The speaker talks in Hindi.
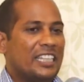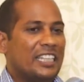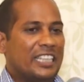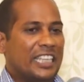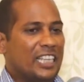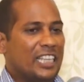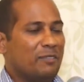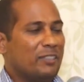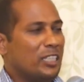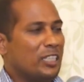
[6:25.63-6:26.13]

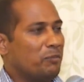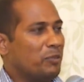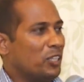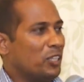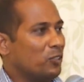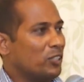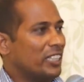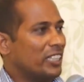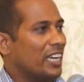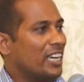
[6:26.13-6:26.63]
तीन बजे फिर
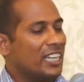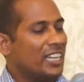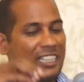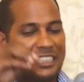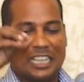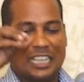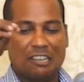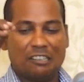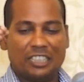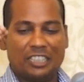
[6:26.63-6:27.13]
उठता
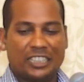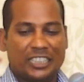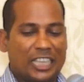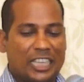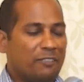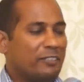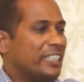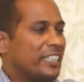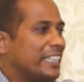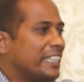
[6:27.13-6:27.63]
शाम के
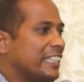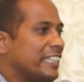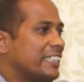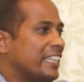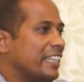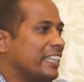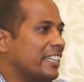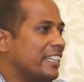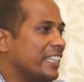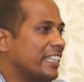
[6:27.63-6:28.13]
छः बजे तक
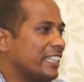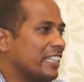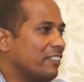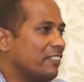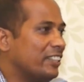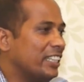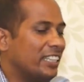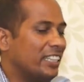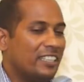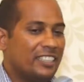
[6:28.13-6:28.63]
चैनल देखता
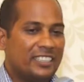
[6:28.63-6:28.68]
मैं